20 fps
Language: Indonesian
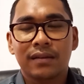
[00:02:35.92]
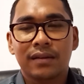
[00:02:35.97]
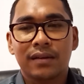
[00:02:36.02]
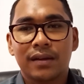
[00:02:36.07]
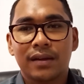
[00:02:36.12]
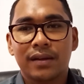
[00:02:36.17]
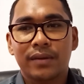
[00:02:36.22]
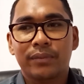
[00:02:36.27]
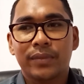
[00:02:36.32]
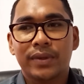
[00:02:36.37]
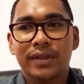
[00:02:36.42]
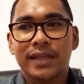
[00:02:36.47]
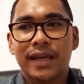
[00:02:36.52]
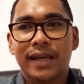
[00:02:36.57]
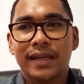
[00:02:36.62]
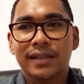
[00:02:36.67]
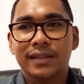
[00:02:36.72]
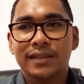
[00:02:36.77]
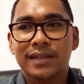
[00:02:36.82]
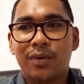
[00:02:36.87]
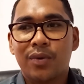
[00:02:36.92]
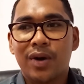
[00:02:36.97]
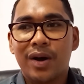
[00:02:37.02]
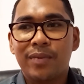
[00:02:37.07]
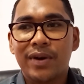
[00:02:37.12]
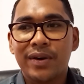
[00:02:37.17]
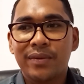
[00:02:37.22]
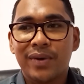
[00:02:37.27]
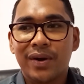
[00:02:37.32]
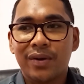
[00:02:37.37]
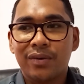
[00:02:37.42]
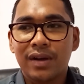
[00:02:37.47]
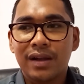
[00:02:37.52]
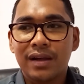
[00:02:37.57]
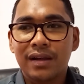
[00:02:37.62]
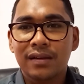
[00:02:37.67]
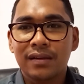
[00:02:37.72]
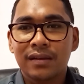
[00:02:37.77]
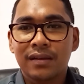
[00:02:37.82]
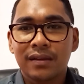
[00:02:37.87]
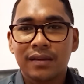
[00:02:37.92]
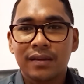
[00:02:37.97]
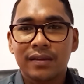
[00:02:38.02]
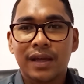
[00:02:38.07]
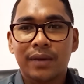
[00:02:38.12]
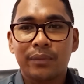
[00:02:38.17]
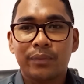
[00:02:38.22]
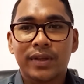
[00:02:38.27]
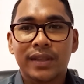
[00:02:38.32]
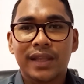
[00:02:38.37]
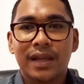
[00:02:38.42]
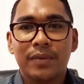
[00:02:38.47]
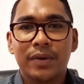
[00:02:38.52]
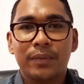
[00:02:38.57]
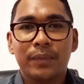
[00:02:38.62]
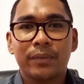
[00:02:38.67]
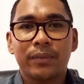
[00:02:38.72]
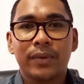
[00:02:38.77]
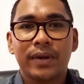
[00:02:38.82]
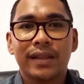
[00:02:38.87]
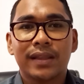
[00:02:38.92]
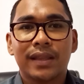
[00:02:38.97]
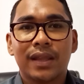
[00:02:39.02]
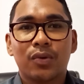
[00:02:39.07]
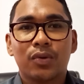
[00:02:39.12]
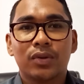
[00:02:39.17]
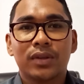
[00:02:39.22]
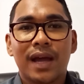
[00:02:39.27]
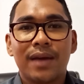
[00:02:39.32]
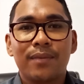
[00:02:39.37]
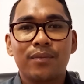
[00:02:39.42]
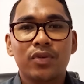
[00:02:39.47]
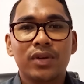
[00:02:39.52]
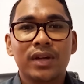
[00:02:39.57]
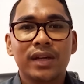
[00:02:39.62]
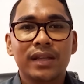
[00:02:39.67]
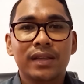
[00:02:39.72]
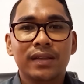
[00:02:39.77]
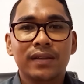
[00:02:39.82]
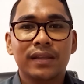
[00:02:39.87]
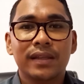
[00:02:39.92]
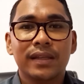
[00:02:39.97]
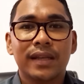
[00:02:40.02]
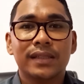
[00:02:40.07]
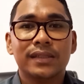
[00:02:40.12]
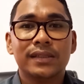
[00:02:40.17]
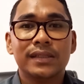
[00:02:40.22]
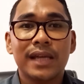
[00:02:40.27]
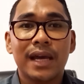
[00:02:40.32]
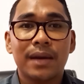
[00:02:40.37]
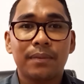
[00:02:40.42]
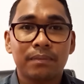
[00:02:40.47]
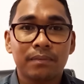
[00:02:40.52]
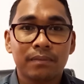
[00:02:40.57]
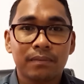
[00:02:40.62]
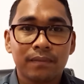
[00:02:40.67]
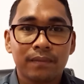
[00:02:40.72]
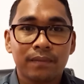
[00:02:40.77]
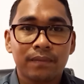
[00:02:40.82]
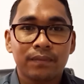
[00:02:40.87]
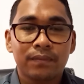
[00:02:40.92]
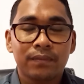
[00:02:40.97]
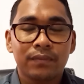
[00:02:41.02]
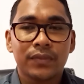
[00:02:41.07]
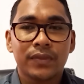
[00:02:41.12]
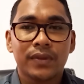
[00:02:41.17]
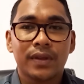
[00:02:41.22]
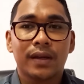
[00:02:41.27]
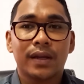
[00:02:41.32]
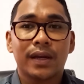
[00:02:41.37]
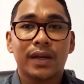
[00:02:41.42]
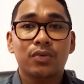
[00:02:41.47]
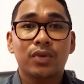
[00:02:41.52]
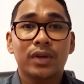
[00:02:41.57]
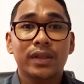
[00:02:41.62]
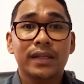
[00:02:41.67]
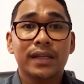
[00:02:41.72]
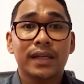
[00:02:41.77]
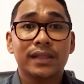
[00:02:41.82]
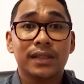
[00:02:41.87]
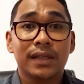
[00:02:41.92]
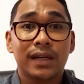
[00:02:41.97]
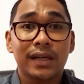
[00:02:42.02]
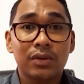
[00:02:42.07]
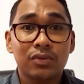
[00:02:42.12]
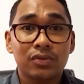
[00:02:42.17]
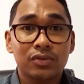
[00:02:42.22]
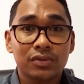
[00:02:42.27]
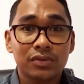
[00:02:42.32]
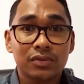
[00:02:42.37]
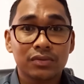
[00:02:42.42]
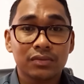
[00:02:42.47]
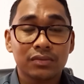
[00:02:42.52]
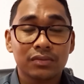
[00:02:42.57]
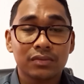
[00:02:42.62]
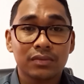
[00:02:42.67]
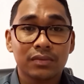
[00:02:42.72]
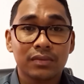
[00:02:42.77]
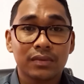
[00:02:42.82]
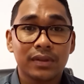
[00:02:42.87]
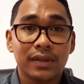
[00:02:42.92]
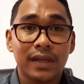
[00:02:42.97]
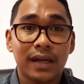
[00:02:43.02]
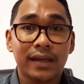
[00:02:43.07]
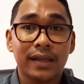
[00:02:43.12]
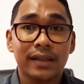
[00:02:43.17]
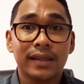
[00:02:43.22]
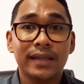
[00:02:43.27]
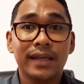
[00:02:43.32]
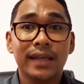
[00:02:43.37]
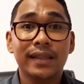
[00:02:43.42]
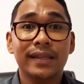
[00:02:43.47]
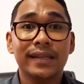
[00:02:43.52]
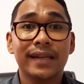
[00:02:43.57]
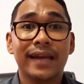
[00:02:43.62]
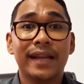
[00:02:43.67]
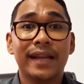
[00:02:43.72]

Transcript: eh, menjadi jawaban bahwa yang pertama pemerintah Kota Ambon ini tidak siap. Yang kedua tidak serius. Yang ketiga tidak